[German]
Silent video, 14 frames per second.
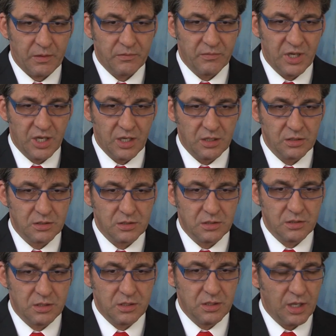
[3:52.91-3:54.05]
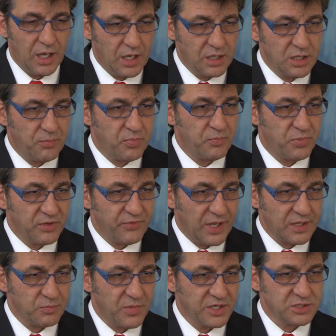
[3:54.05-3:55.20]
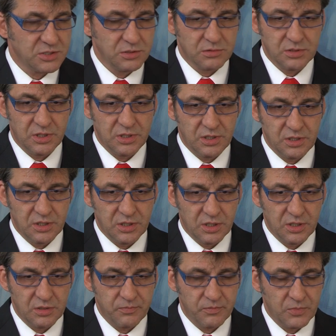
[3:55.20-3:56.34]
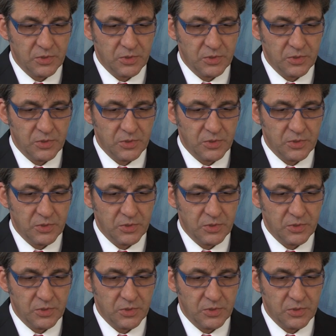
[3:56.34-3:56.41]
weil all die privaten Menschen, die ihre